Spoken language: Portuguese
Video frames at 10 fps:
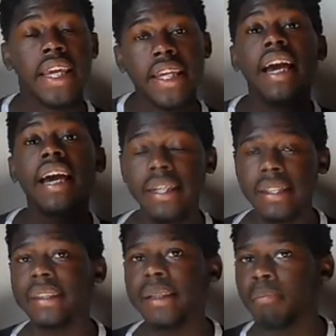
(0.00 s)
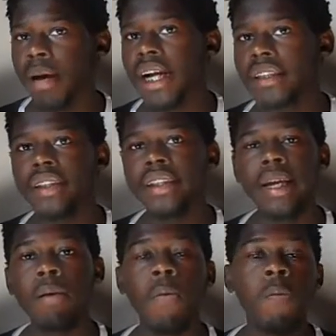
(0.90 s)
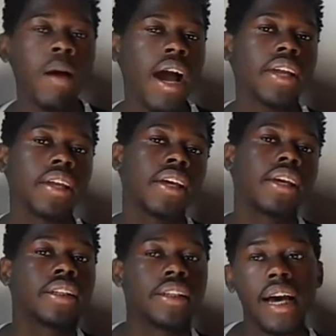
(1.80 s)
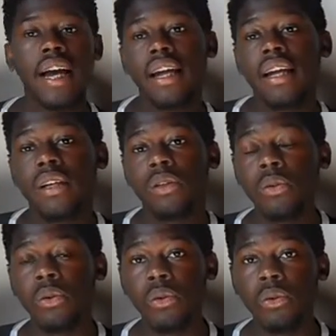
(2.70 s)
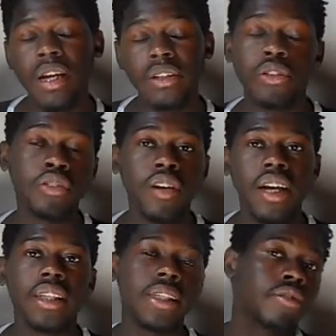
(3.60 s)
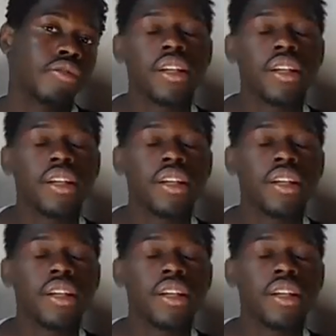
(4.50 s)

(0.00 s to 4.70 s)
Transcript: e é aí nessa parte que a, o pai da do, do Andrew fala que